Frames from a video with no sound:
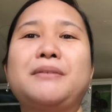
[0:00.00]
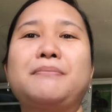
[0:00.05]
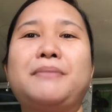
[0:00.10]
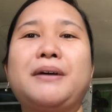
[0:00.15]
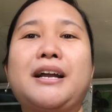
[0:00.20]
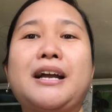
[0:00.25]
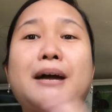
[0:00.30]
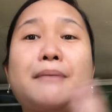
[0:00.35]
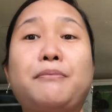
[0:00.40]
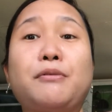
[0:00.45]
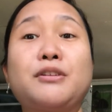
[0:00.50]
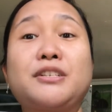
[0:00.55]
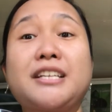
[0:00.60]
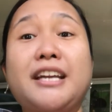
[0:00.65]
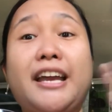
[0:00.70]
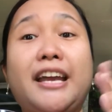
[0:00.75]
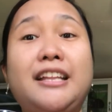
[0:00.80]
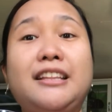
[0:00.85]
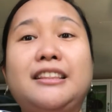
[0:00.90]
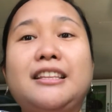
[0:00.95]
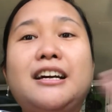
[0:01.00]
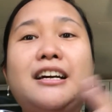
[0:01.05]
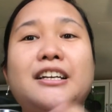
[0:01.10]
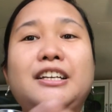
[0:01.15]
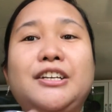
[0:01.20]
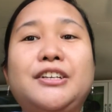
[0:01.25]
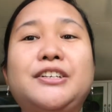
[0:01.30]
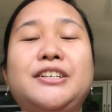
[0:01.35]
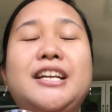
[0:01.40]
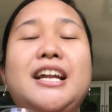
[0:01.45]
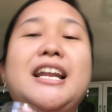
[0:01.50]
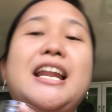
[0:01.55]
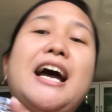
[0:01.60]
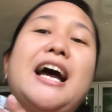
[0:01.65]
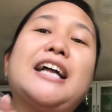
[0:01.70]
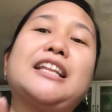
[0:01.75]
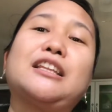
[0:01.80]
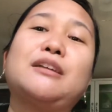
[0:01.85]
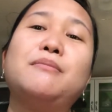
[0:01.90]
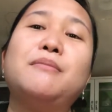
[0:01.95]
pagka po sa end ng year na
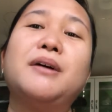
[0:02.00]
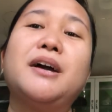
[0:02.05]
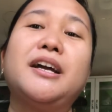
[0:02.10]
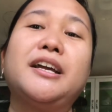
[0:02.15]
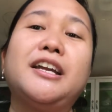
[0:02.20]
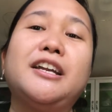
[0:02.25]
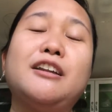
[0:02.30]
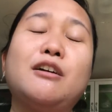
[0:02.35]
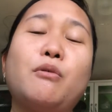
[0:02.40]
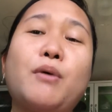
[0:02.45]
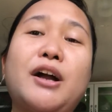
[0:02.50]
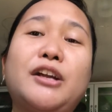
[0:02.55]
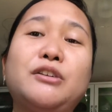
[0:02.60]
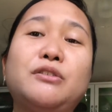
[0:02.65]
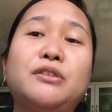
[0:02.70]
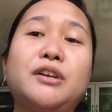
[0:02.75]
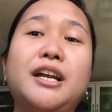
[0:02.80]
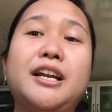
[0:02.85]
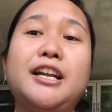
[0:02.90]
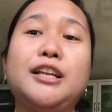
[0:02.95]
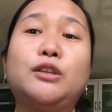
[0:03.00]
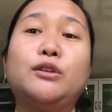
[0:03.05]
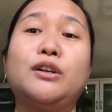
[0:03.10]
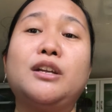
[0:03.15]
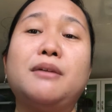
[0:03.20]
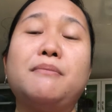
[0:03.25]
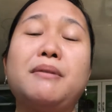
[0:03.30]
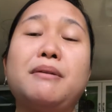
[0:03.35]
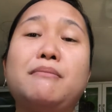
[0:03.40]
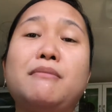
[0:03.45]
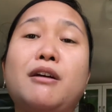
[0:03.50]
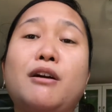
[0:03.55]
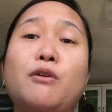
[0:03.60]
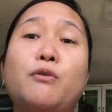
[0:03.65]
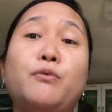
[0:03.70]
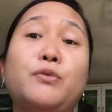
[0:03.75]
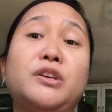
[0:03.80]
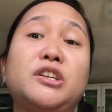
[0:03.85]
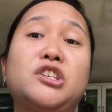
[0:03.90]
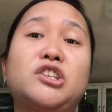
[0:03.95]
lahat ng mga ginawa nyong ganito na may mga
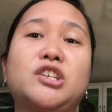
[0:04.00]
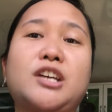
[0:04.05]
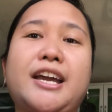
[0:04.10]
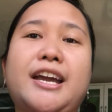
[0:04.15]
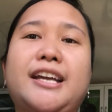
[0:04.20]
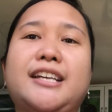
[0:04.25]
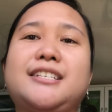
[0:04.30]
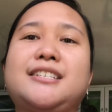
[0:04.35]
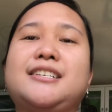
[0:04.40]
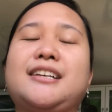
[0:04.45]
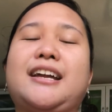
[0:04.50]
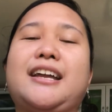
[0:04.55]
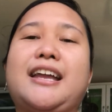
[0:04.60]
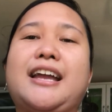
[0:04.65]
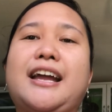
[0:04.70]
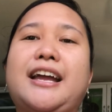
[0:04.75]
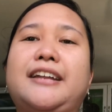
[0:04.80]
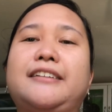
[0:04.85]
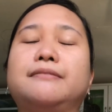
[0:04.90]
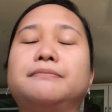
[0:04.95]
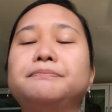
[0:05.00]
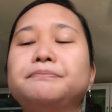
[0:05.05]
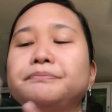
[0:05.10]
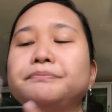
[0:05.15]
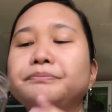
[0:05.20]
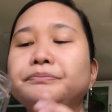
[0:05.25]
wishes. Ayan.